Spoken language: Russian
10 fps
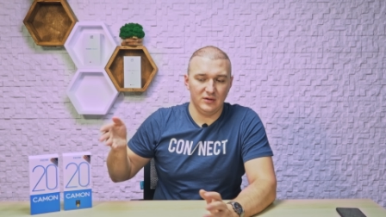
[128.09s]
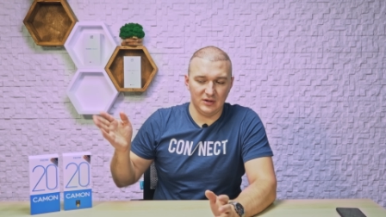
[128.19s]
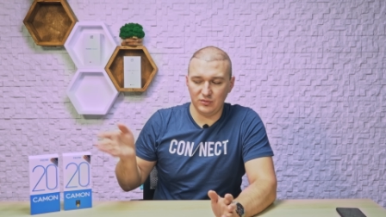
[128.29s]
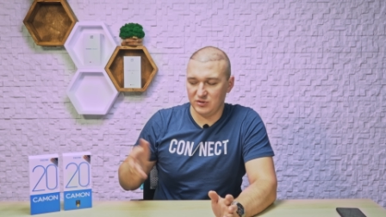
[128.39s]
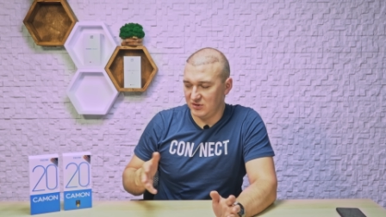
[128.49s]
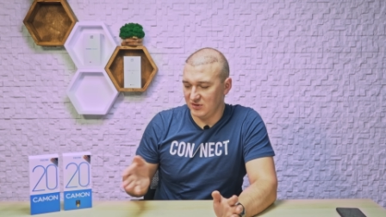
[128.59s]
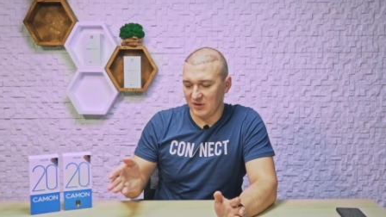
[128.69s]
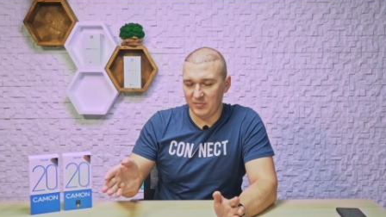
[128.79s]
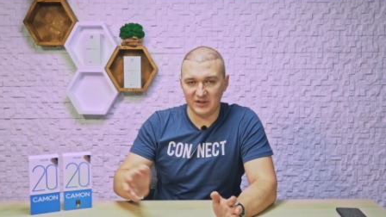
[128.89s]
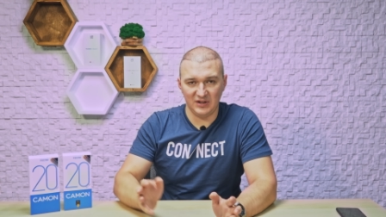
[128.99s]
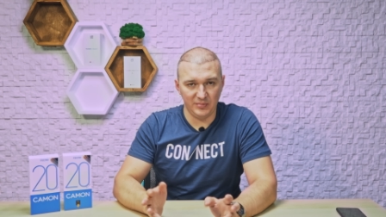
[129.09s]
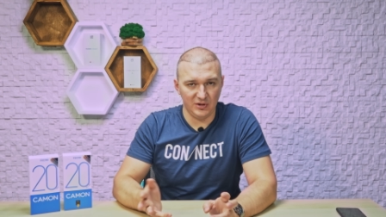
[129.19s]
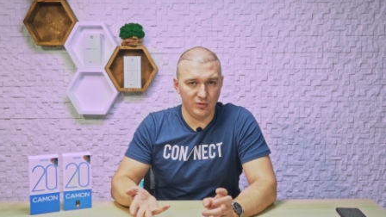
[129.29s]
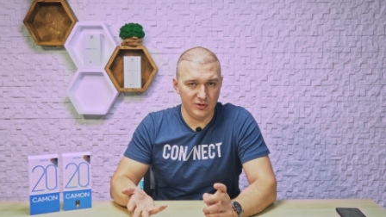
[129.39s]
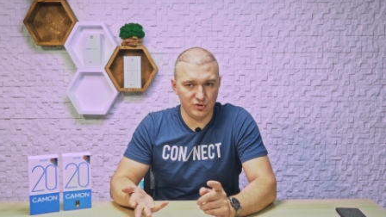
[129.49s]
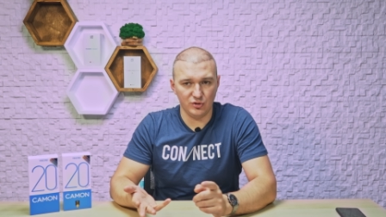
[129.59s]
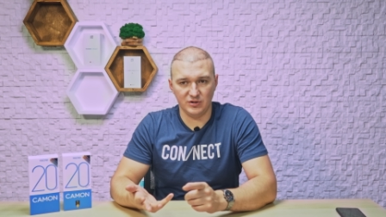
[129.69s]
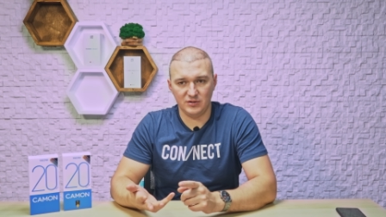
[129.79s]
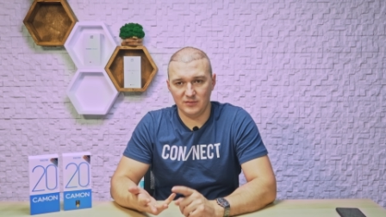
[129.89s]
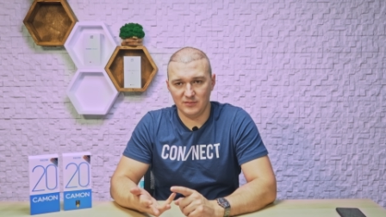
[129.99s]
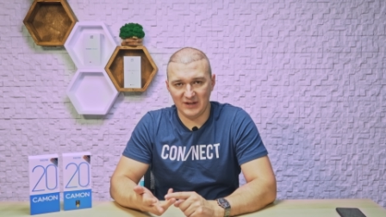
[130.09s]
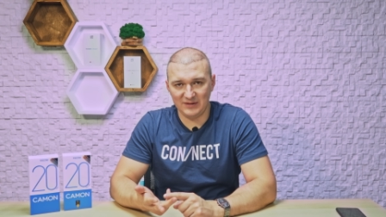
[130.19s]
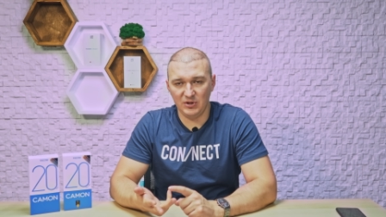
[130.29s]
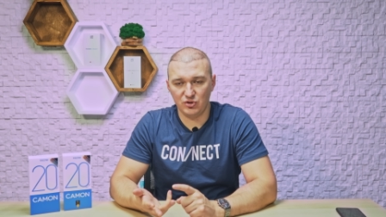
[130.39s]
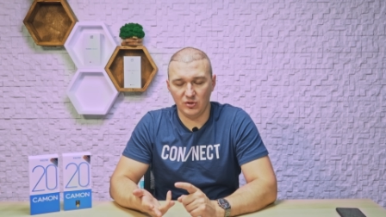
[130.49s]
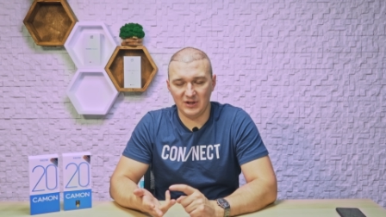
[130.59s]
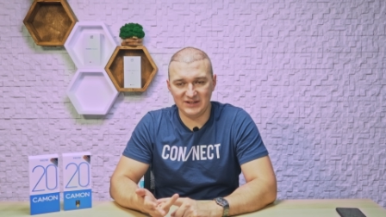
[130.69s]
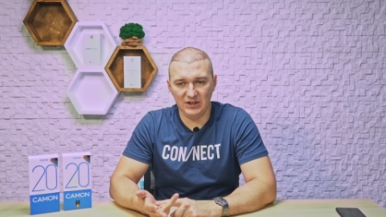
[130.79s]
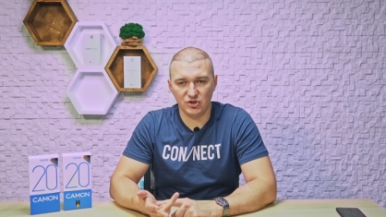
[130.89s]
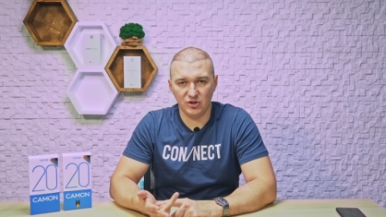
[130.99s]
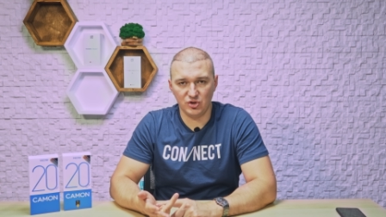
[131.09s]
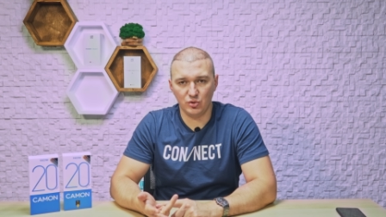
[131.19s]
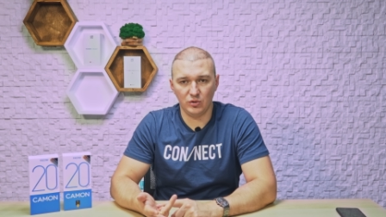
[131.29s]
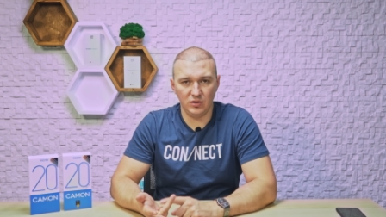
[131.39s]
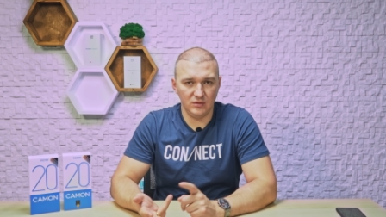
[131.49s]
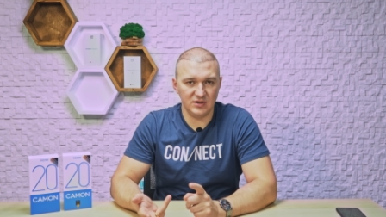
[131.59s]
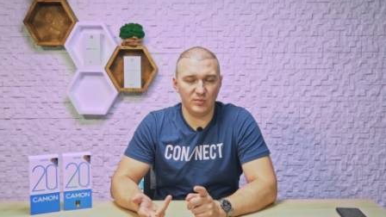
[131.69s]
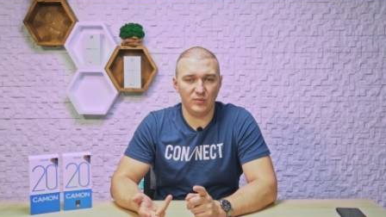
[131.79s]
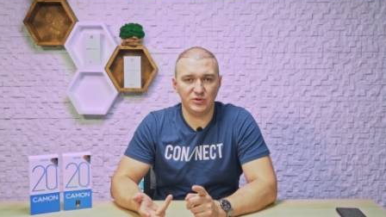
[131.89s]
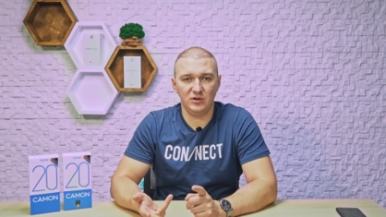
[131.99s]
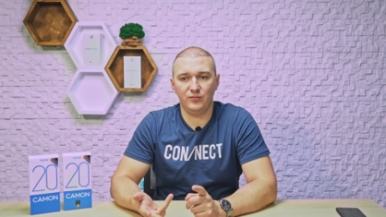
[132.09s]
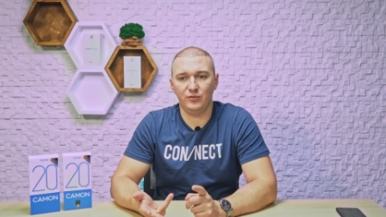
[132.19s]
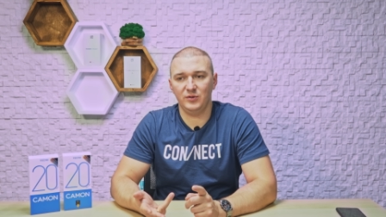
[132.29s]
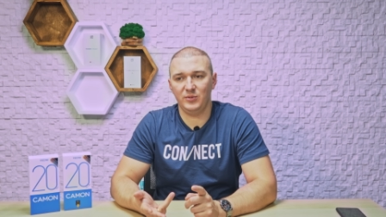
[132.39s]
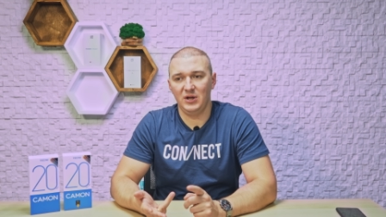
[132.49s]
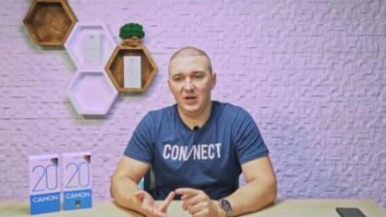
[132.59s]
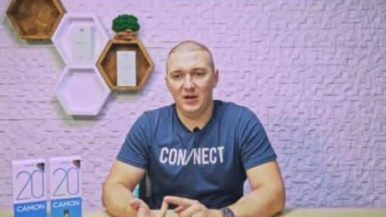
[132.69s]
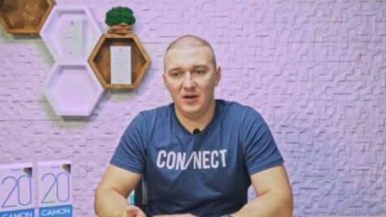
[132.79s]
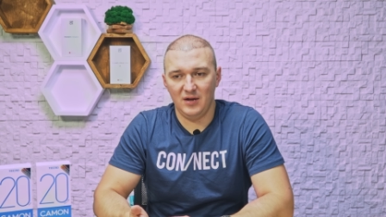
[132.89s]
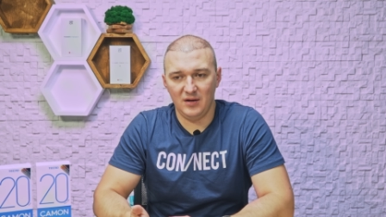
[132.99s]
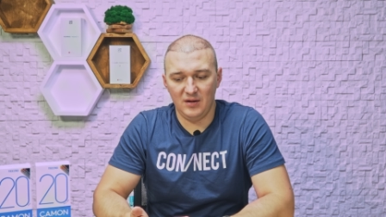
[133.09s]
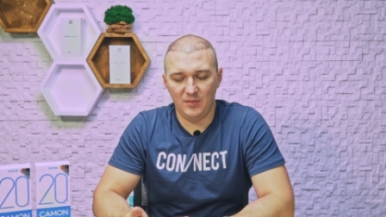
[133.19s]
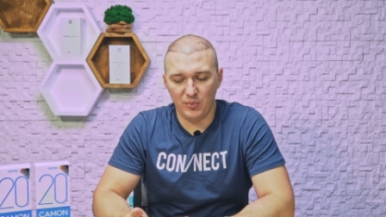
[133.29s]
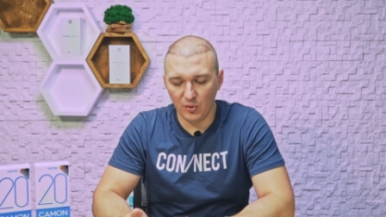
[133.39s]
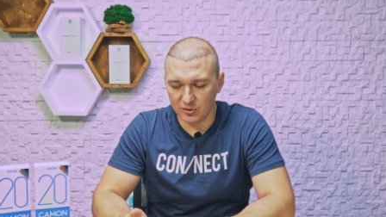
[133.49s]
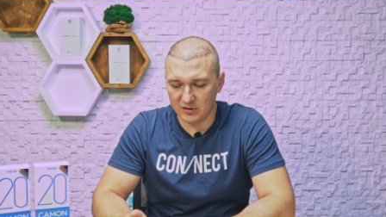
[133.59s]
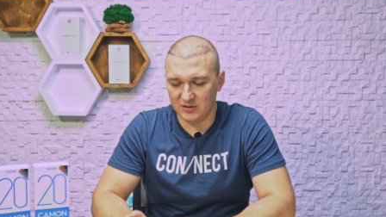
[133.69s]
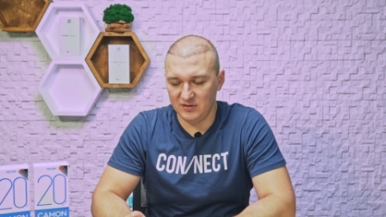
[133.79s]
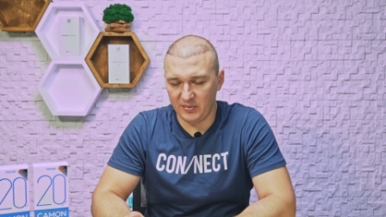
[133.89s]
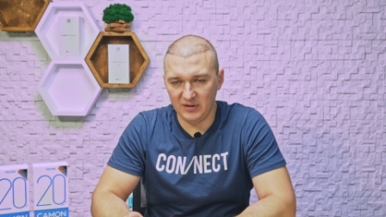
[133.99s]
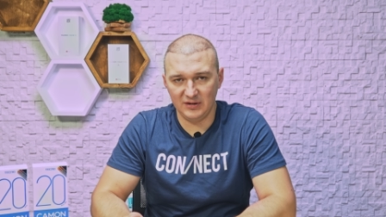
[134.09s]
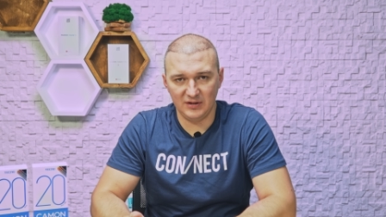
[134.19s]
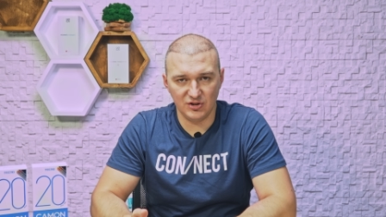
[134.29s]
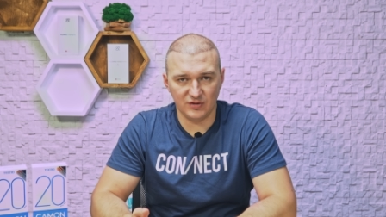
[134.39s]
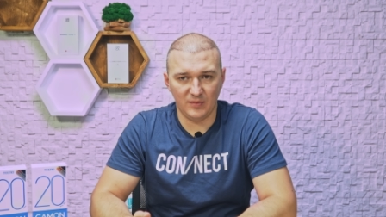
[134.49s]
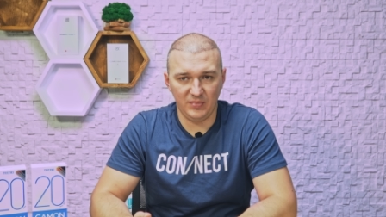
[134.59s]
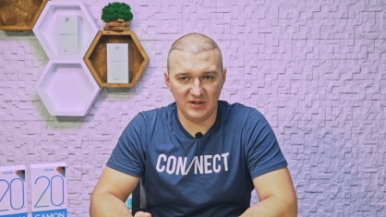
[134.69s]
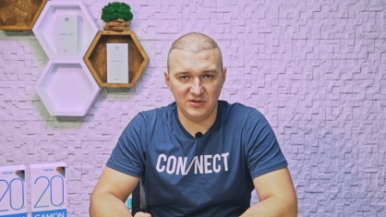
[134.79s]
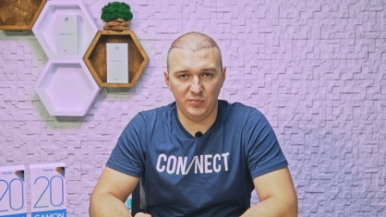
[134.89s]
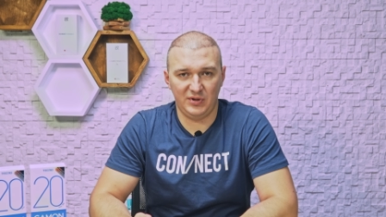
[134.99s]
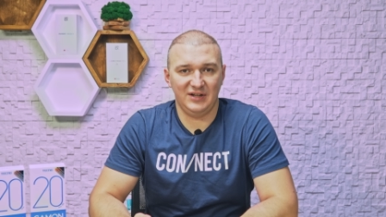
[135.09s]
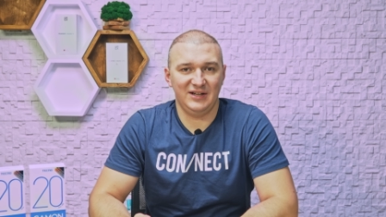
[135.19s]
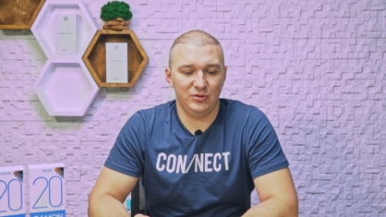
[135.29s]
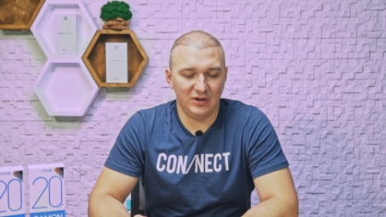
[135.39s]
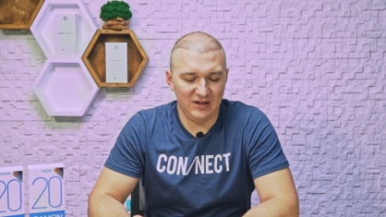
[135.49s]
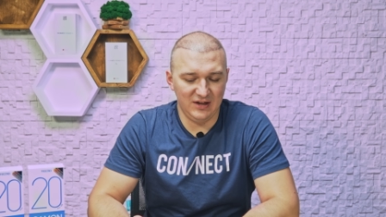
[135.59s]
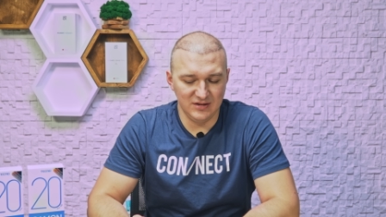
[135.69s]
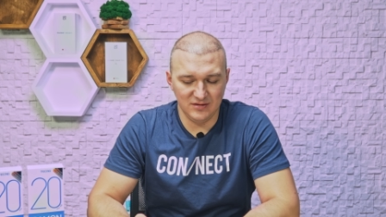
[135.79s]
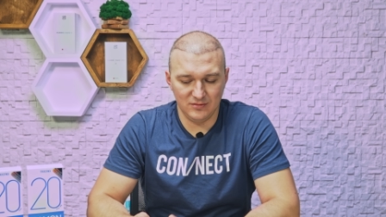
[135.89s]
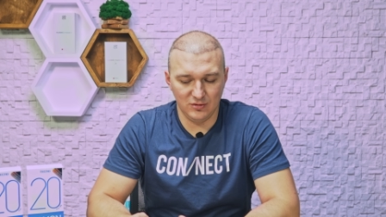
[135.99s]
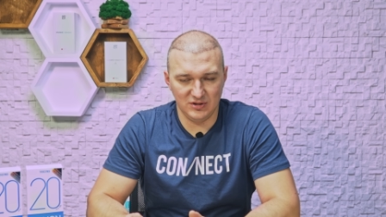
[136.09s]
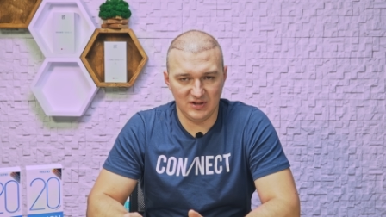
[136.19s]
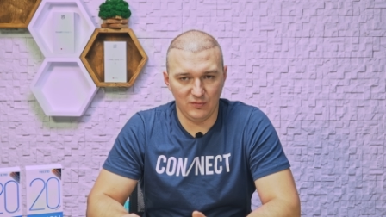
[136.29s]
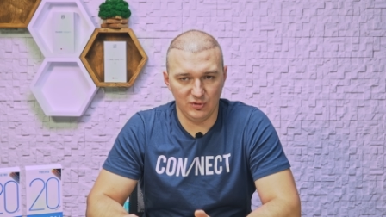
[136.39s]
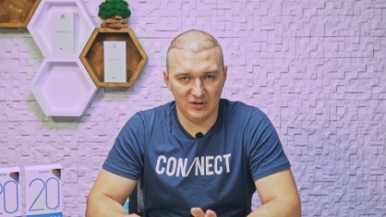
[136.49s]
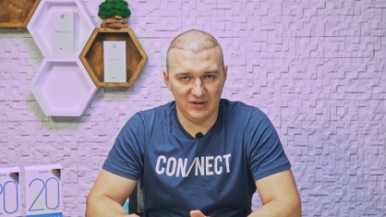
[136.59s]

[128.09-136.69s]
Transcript: Да, то есть э, комплект неплохой. Еще раз отмечу, отличный чехол с обоими телефонами. Э, пленка дополнительно лежит в комплекте, но предлагает наклеить. То есть завода она